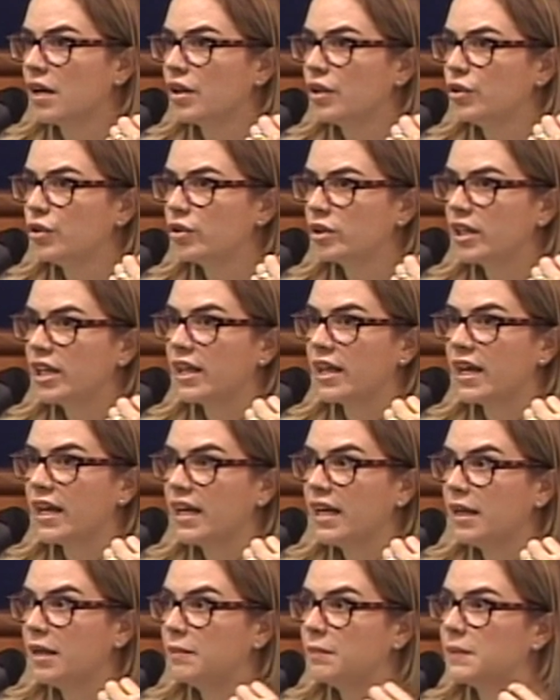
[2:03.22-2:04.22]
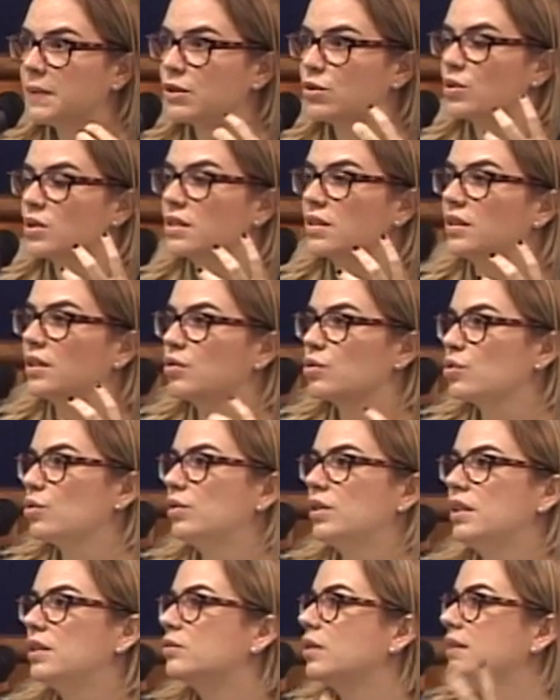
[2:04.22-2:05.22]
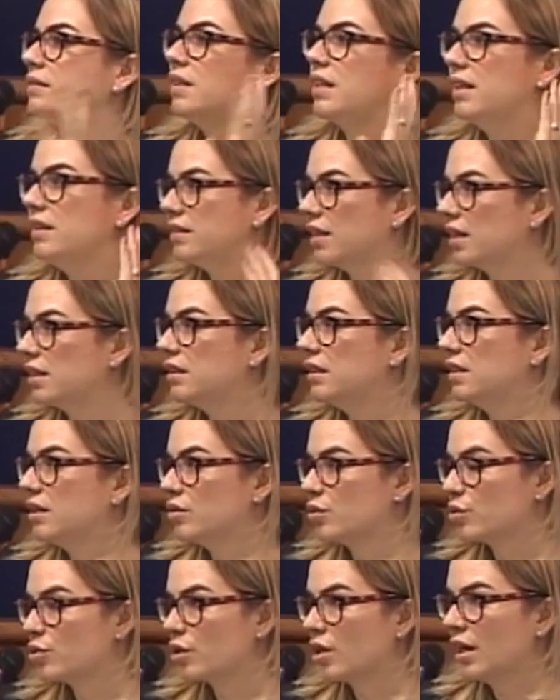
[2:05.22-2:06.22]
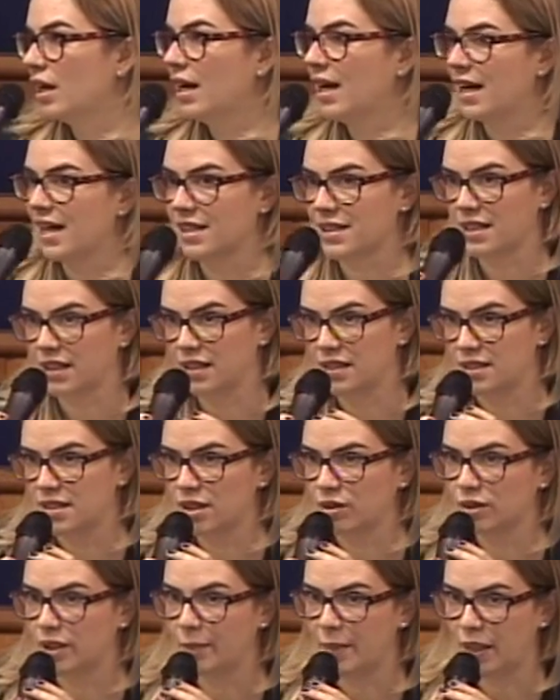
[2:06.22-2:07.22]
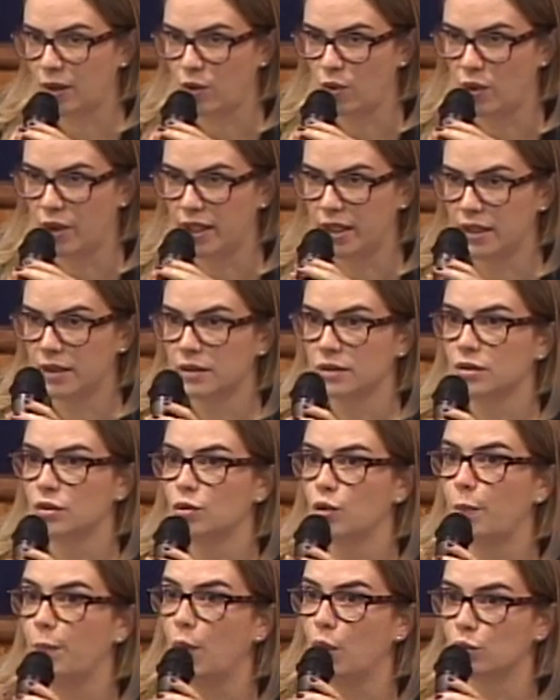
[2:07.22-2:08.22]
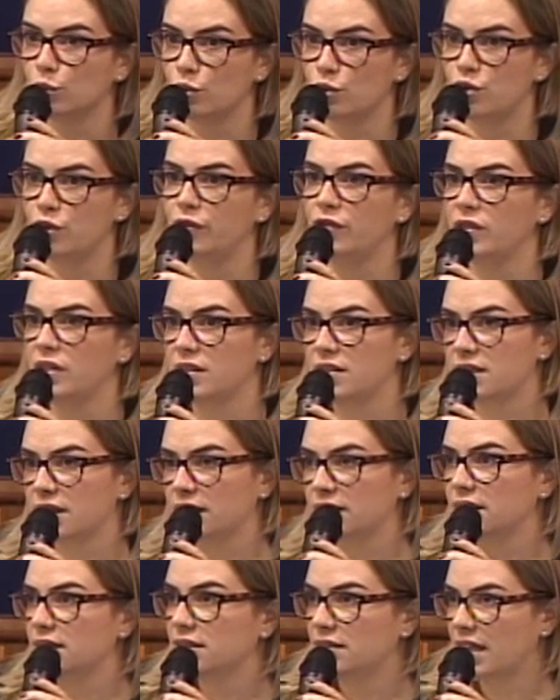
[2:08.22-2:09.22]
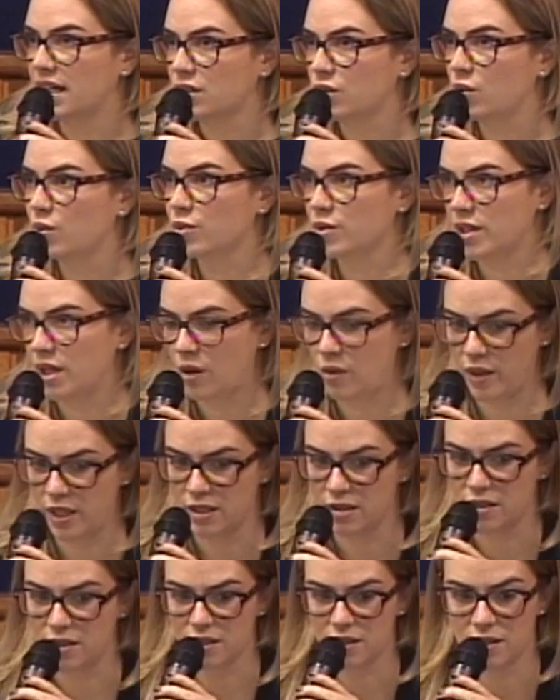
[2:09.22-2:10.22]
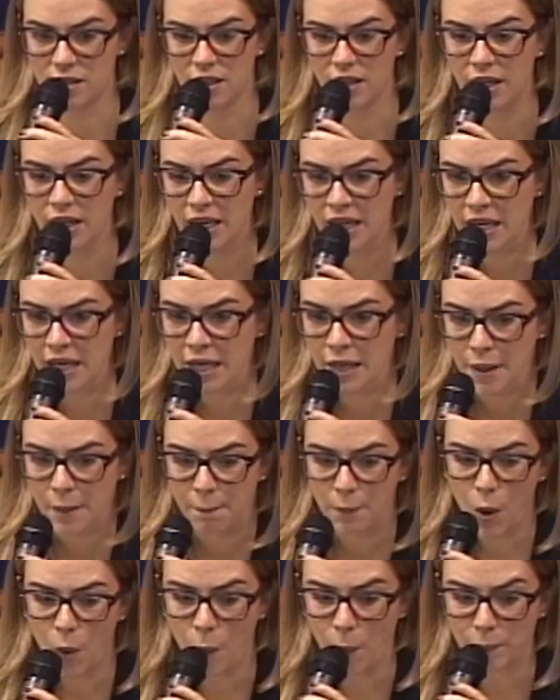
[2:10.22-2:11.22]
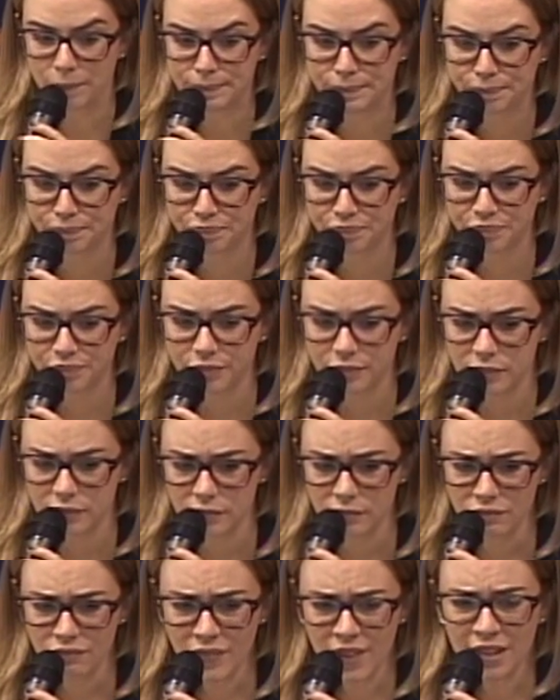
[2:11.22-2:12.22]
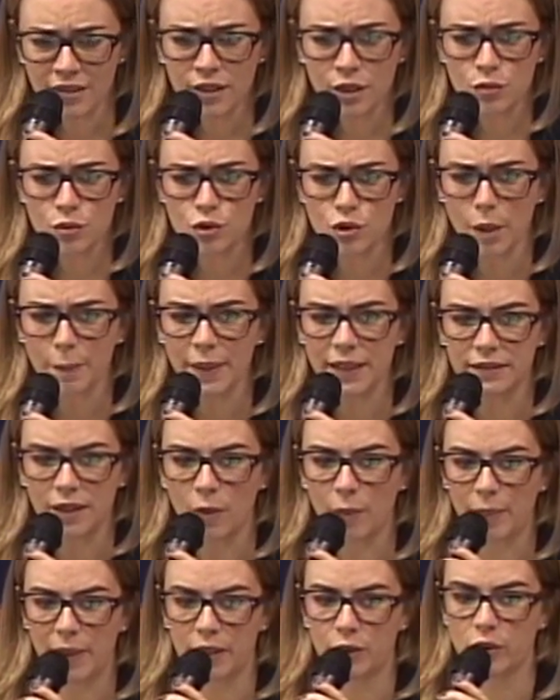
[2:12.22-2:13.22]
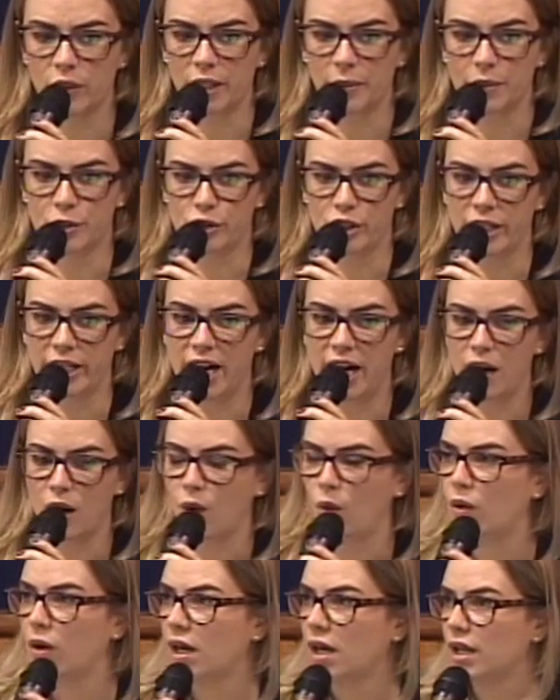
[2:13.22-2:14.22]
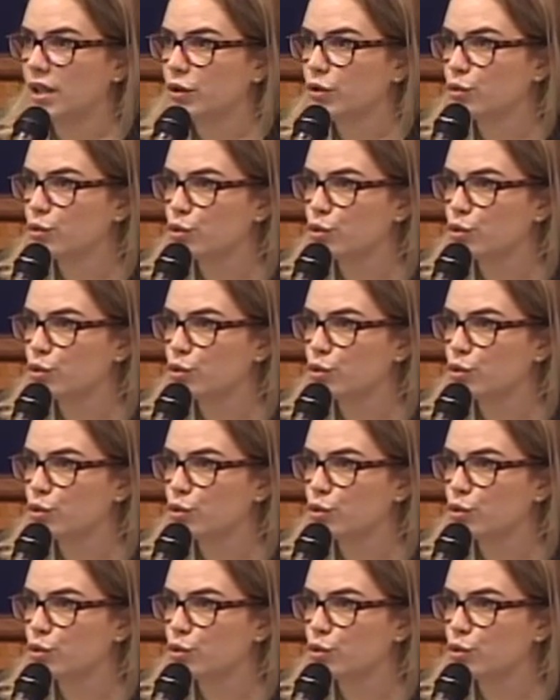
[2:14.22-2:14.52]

Jürgen Heim, pessoas que estão estudando há 30 anos essa questão da maconha do ponto de vista das consequências. Bom, então, só para dar um panorama geral, eh, nos